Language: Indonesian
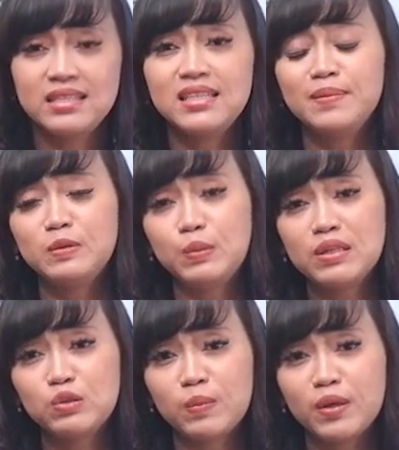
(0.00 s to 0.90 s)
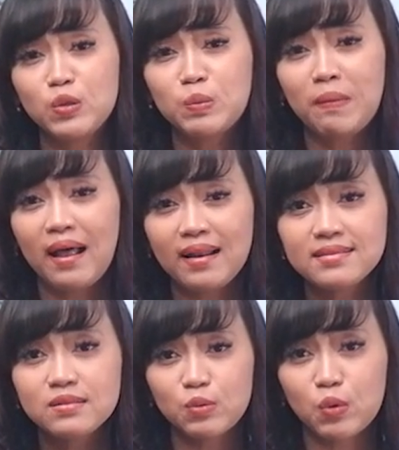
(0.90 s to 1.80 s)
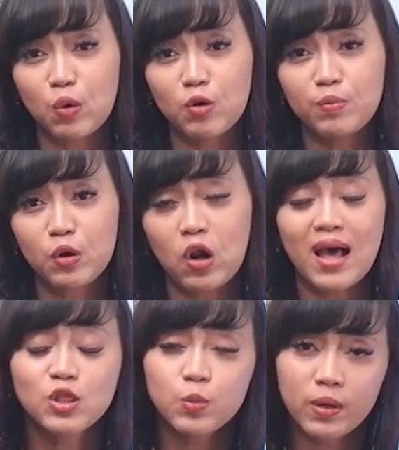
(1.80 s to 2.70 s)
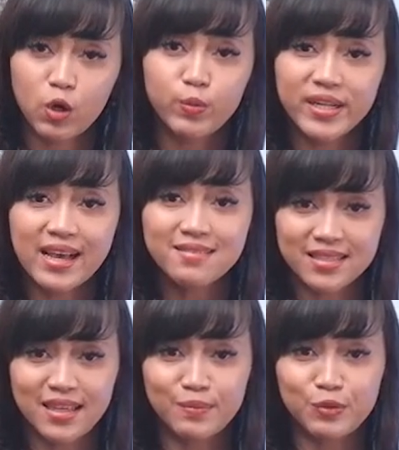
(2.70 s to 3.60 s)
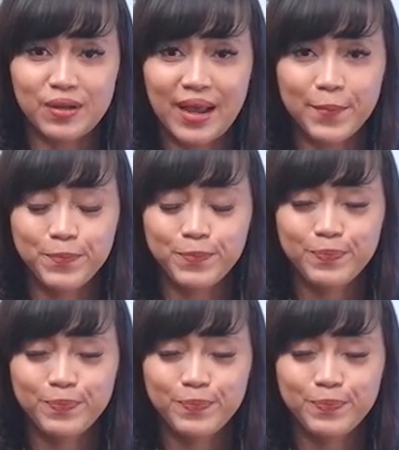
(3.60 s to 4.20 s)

sehingga membuat suami itu males untuk ngobrol atau berkomunikasi dengan Bunda.